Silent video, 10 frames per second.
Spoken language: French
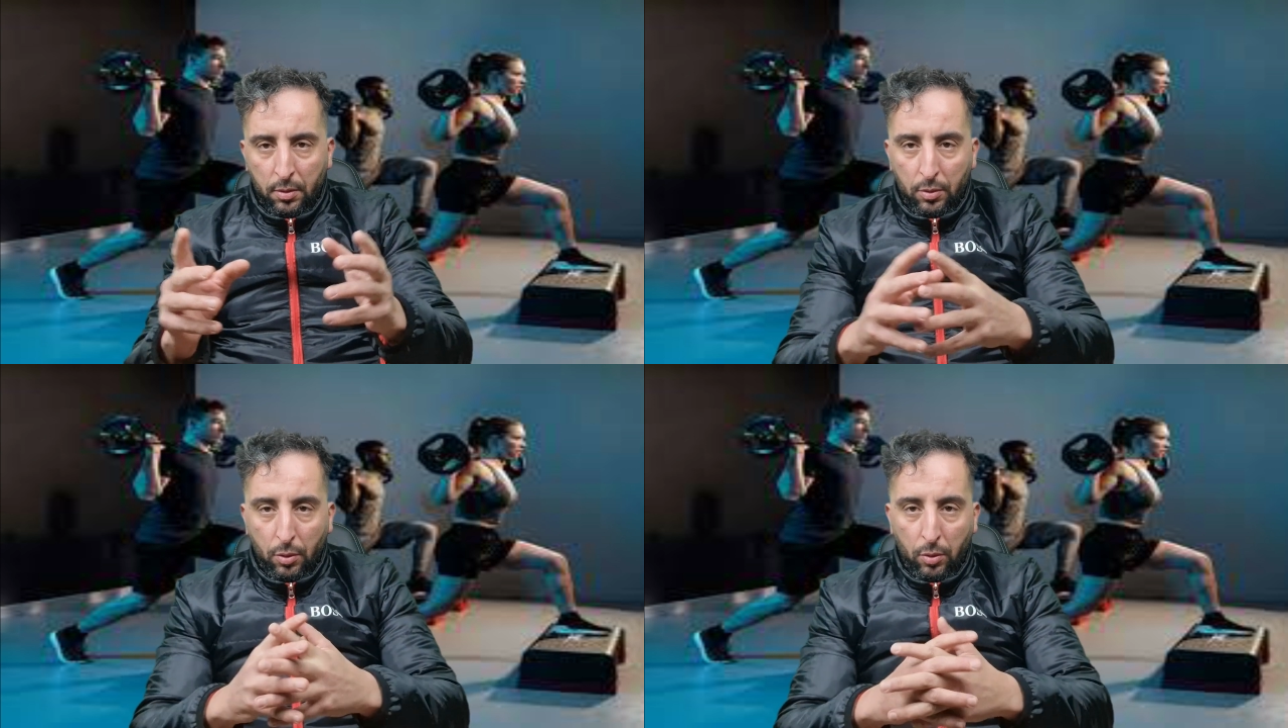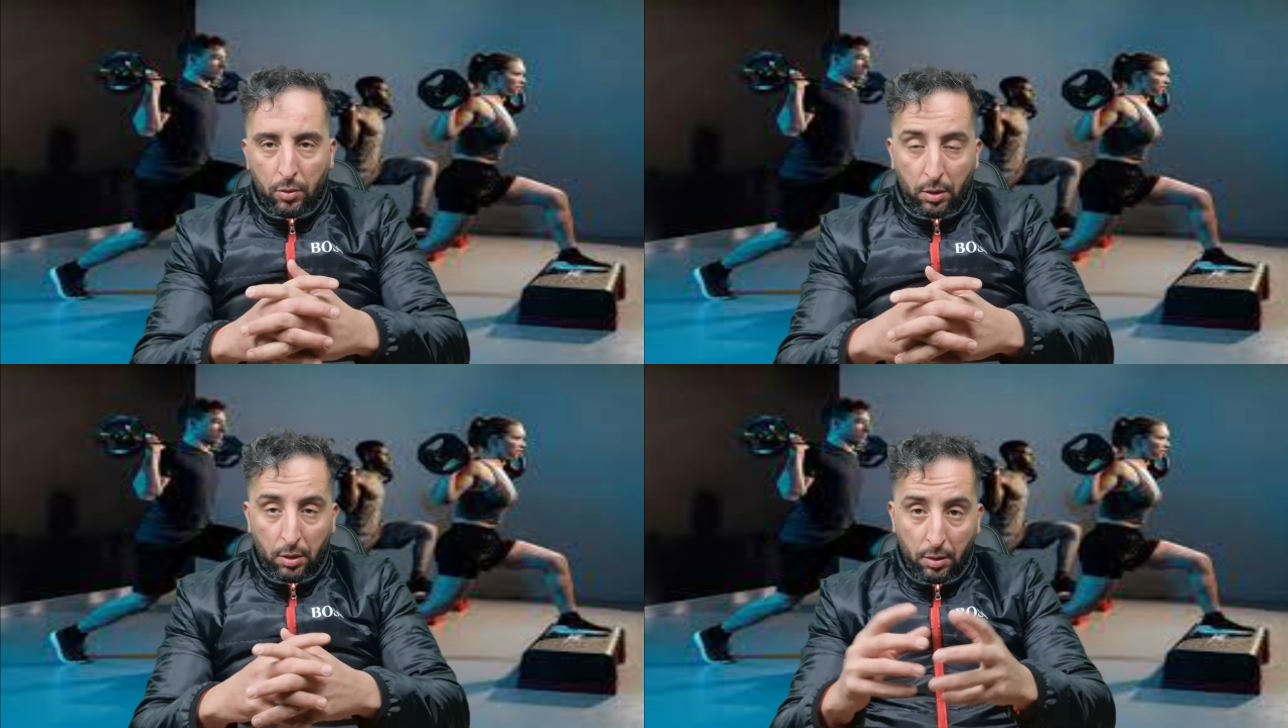
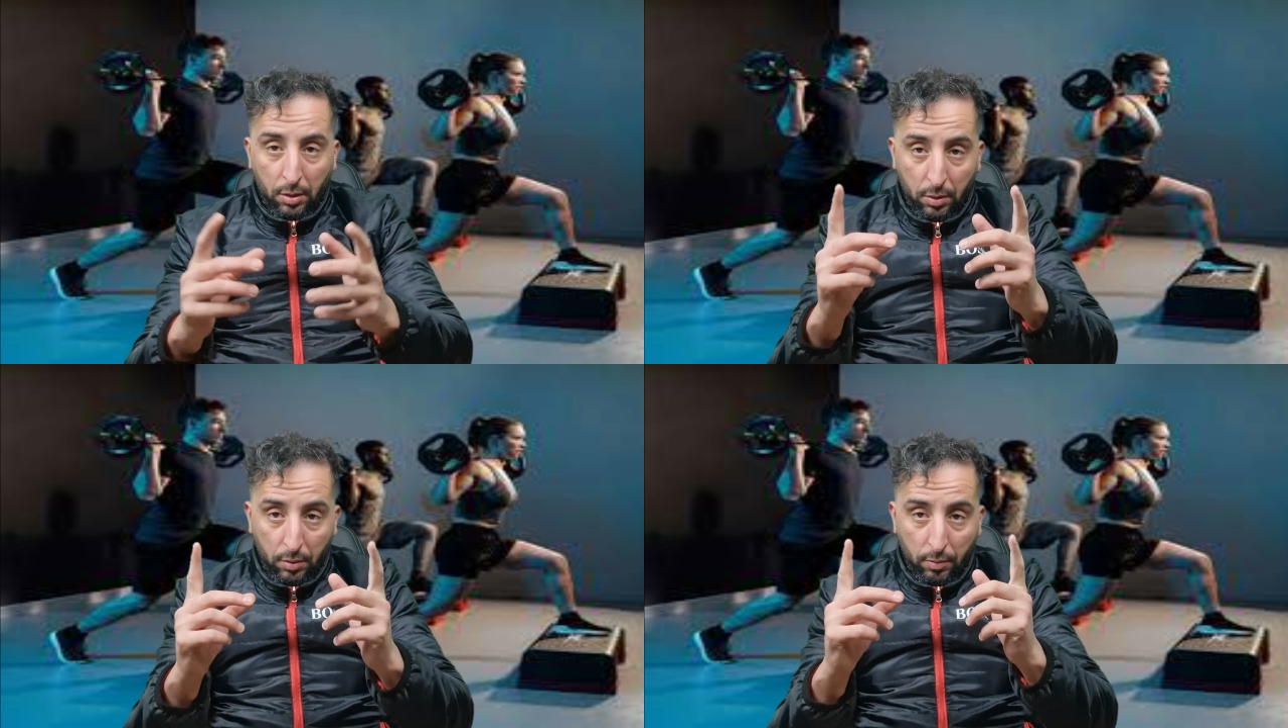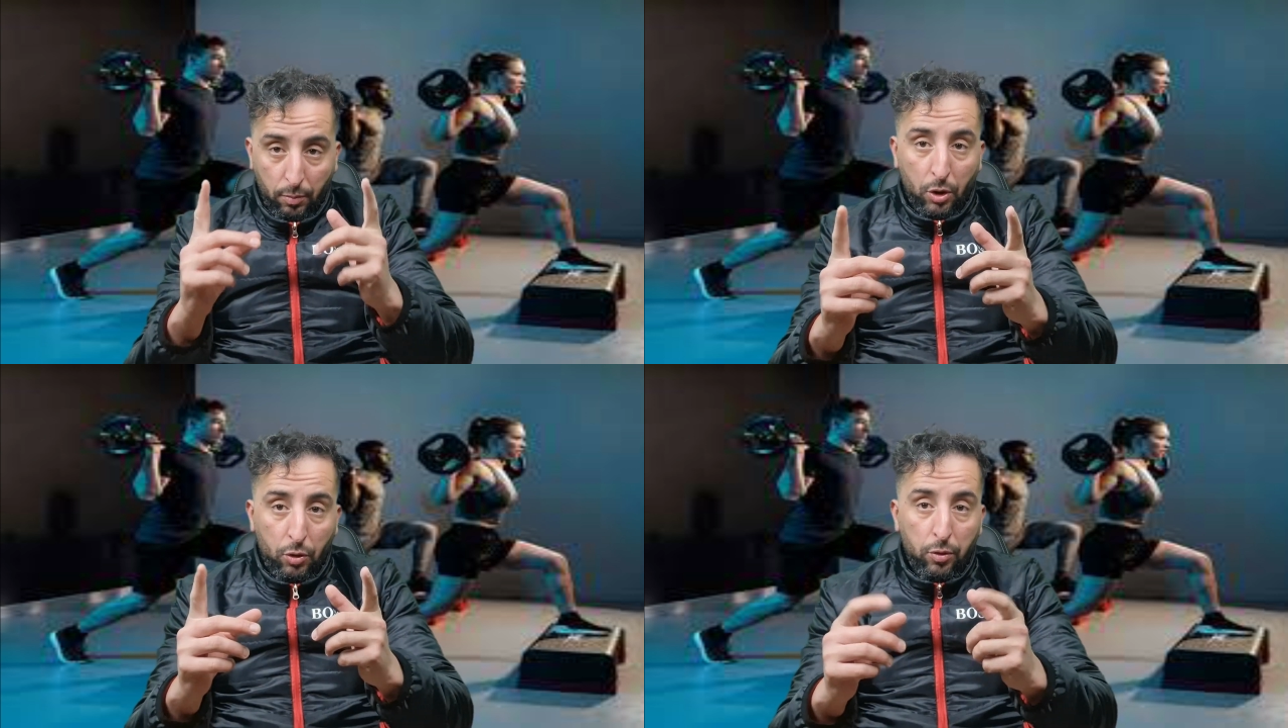Donc,
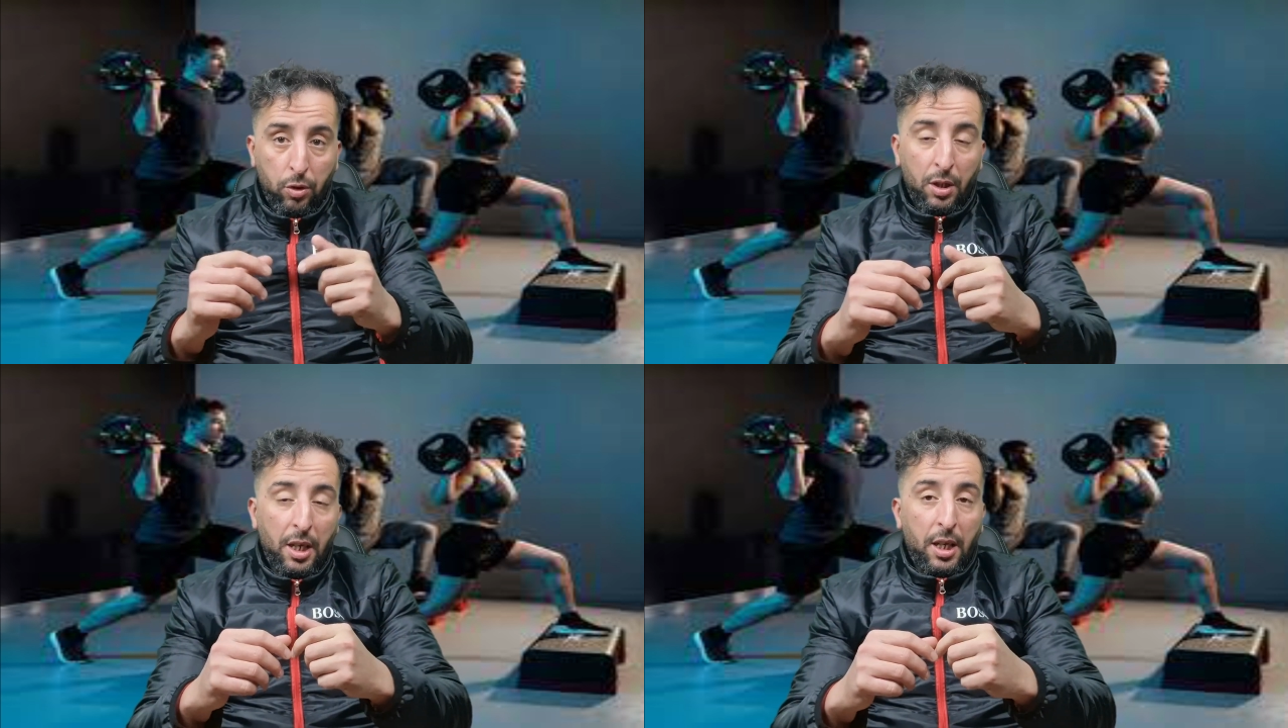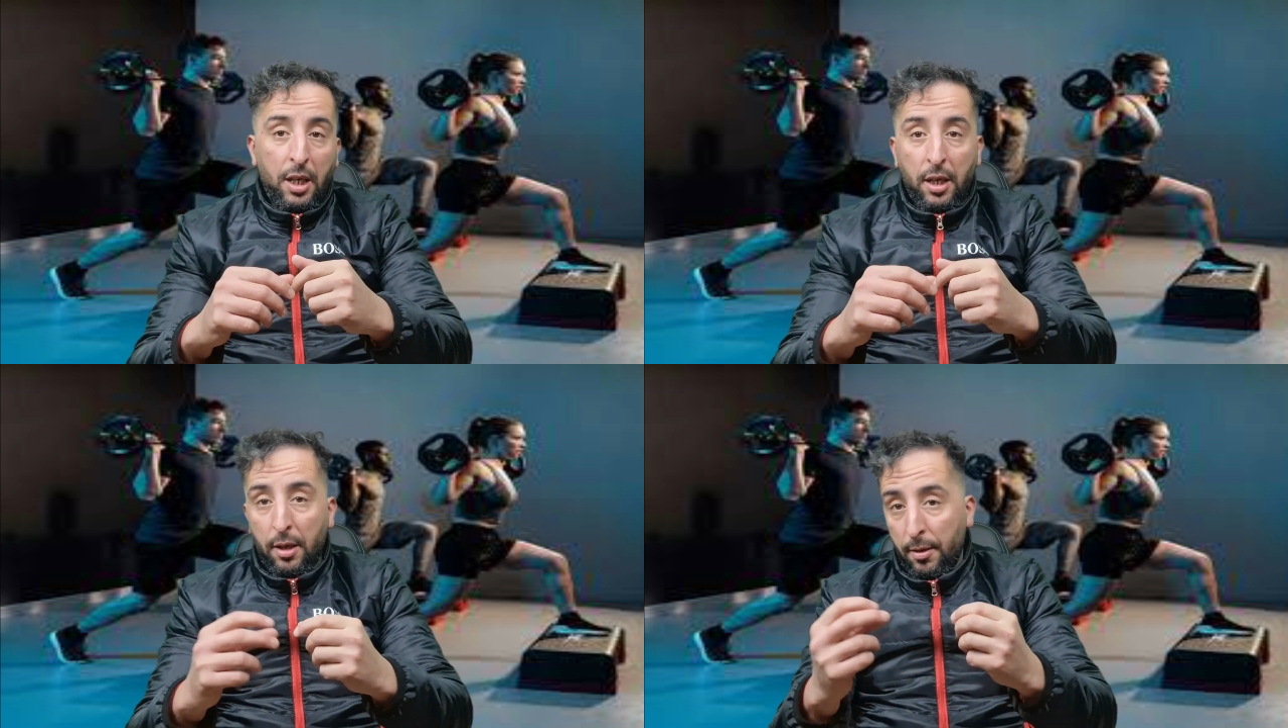moi je vous donne les
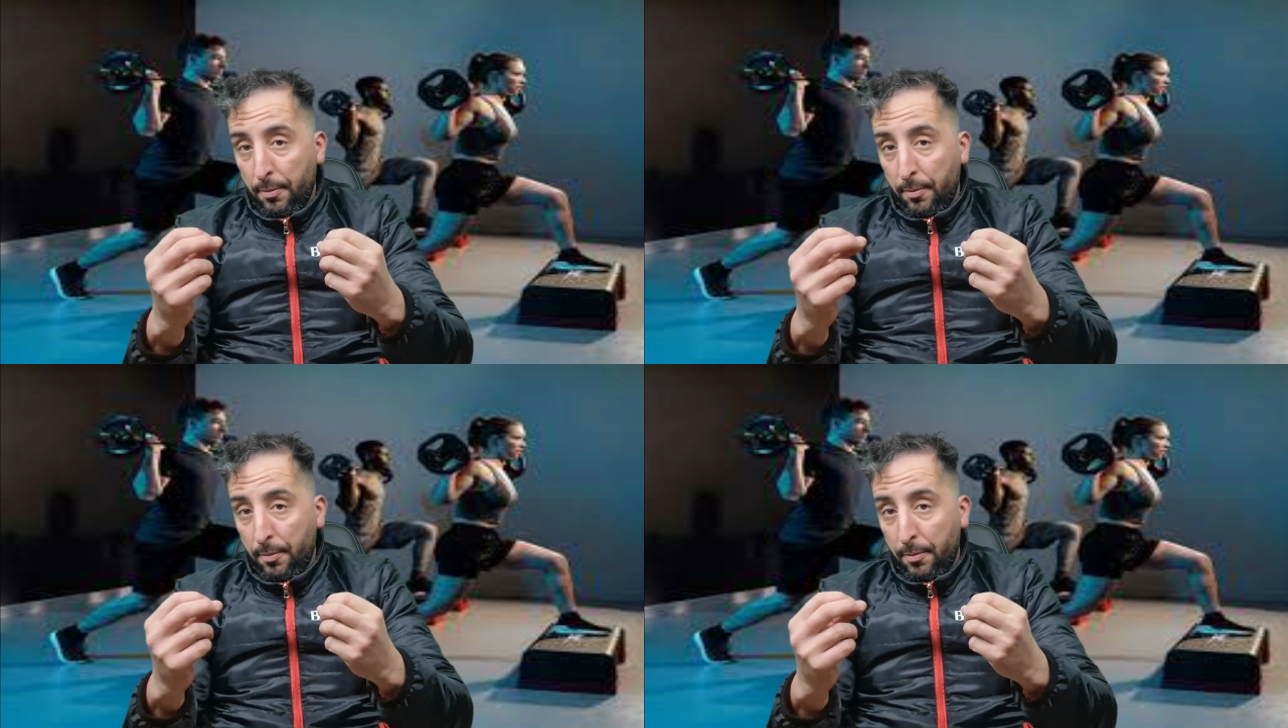clés